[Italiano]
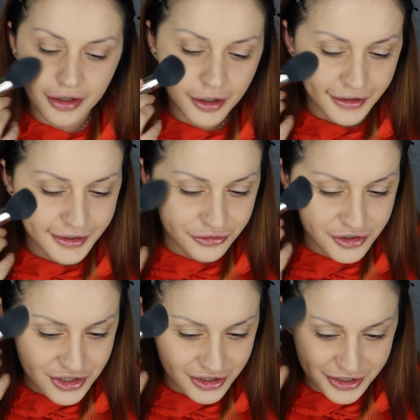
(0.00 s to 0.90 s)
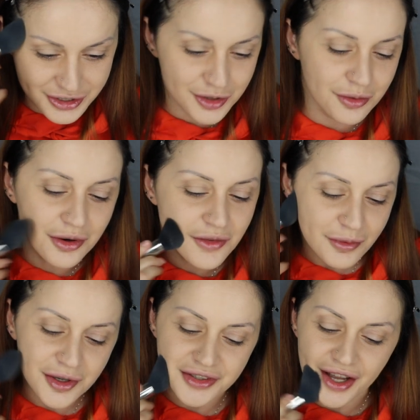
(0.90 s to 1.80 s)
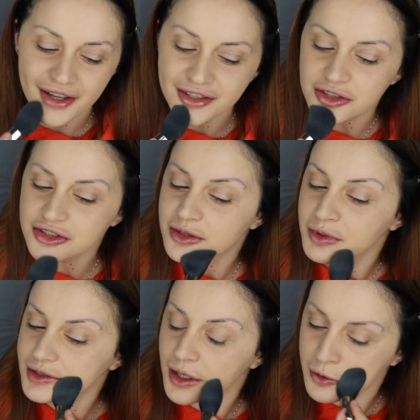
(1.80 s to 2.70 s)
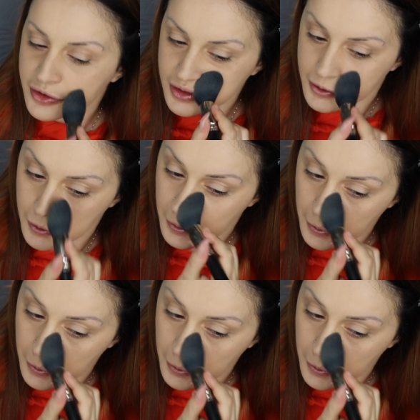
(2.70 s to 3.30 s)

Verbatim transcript: è difficilissimo, però dai adesso ci rimettiamo in,